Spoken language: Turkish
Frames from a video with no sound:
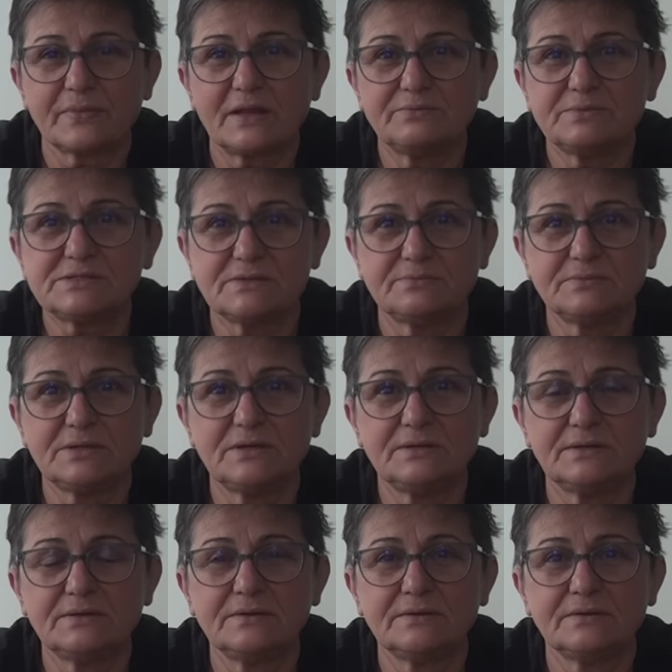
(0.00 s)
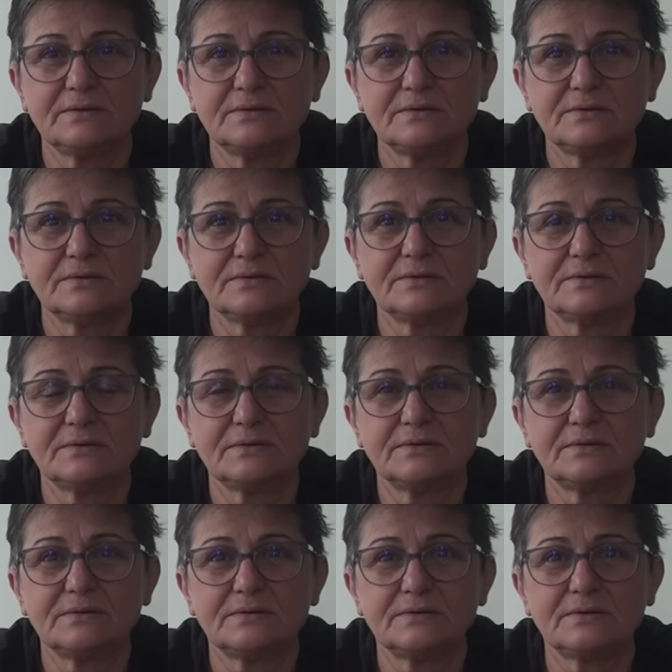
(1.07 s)
Bizim bir e,
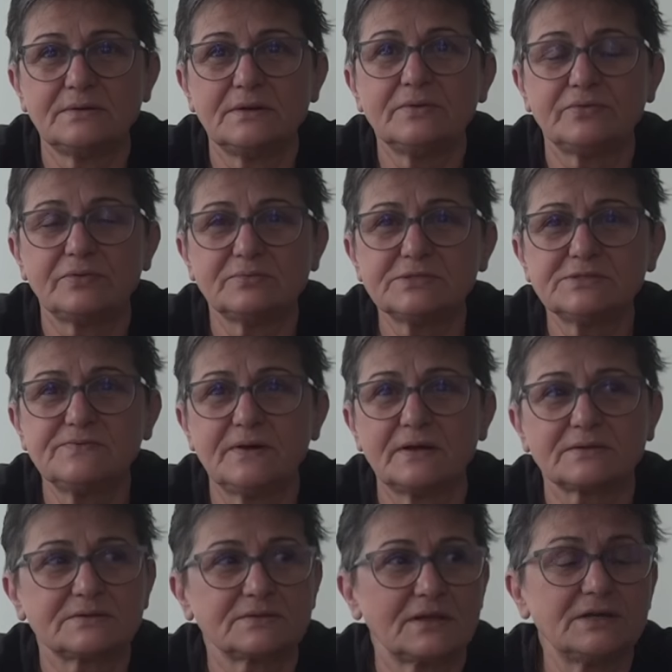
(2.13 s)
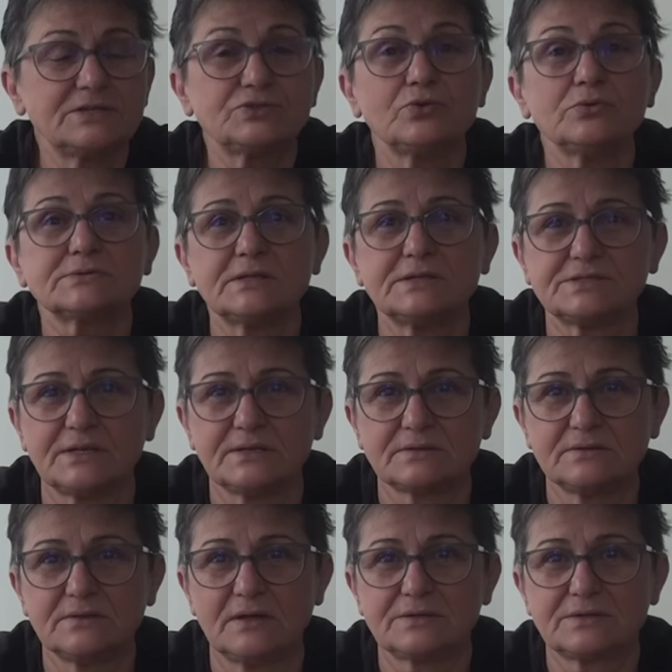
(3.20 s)
lafımız var. Taş olsa
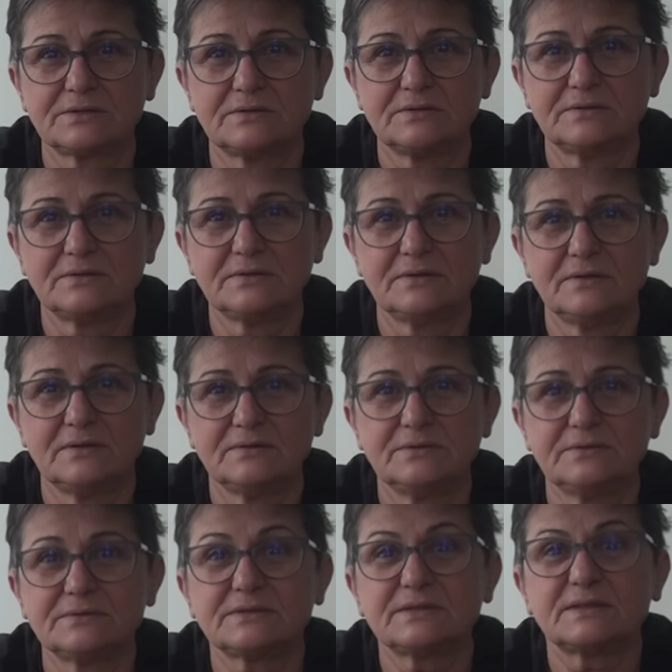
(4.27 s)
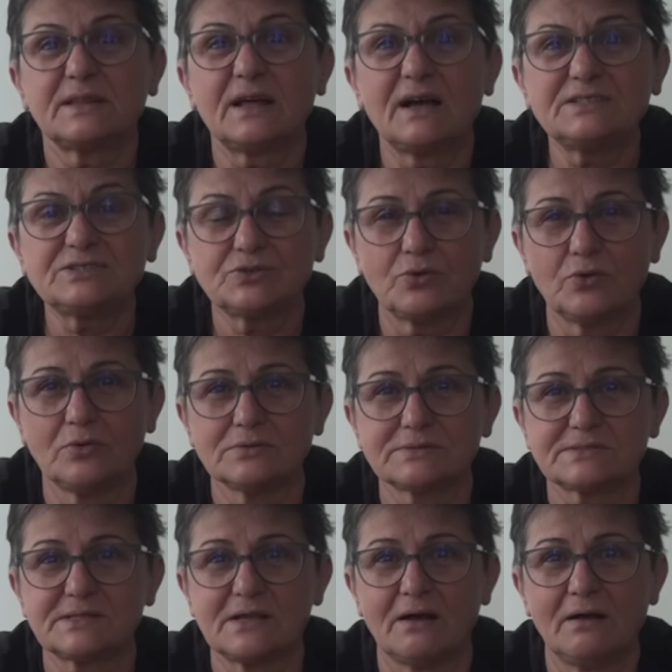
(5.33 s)
çatlar. Taş
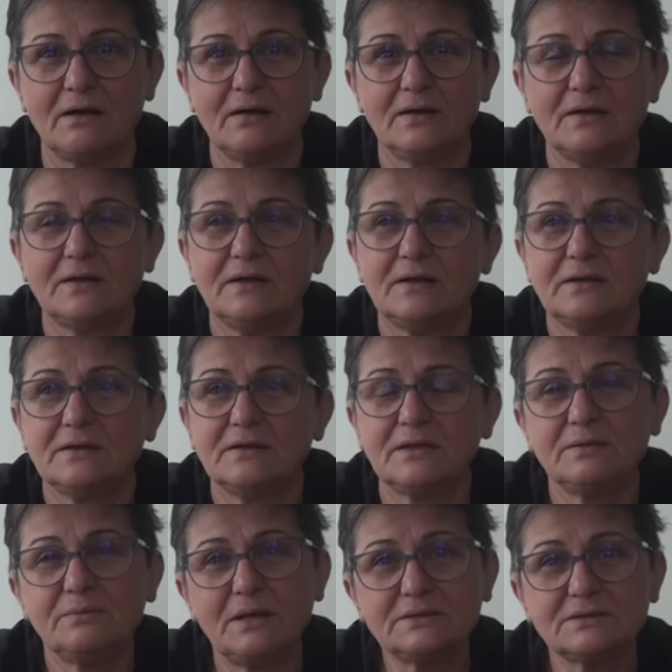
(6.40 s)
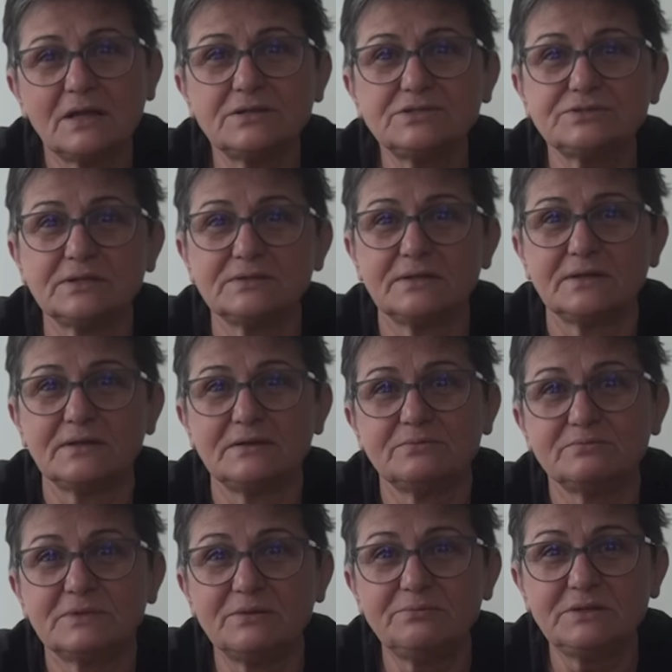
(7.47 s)
olsa. E ben taş da
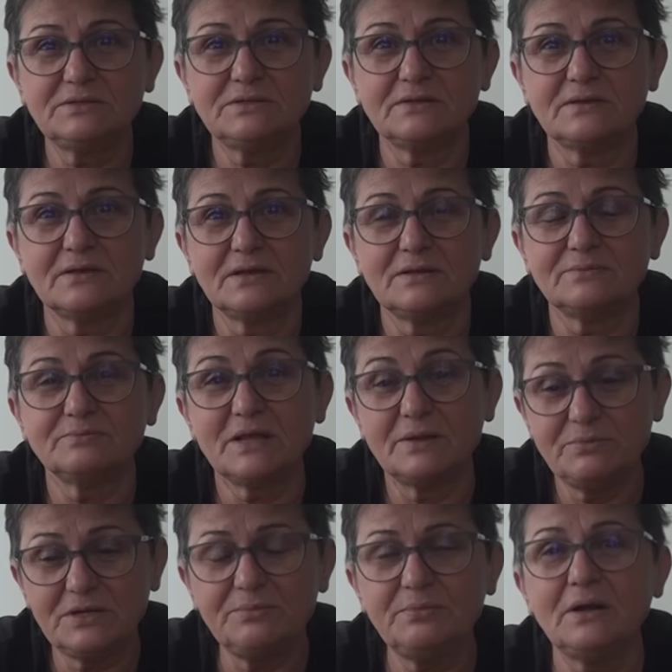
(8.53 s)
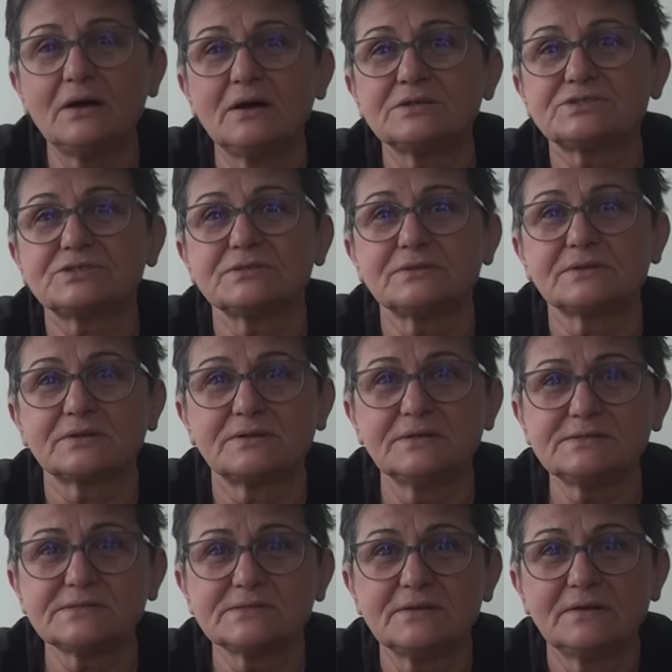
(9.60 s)
değilim, demir de değilim. Demir bile aşınır
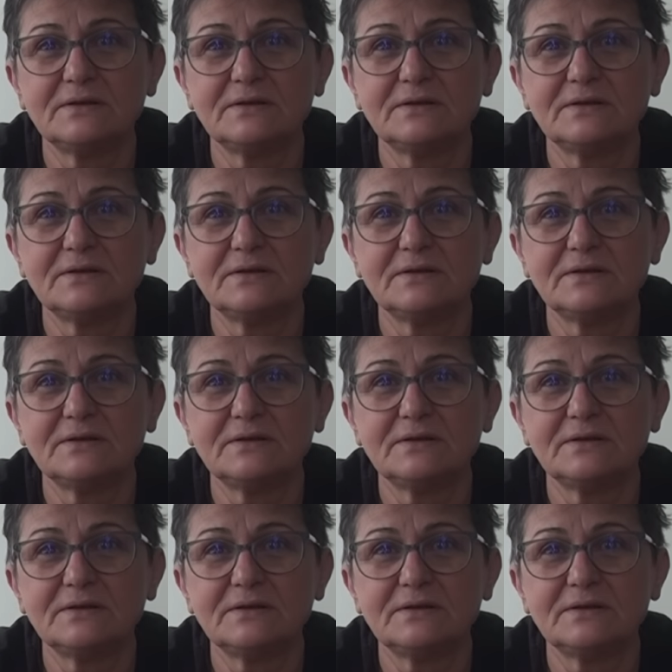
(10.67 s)
kız.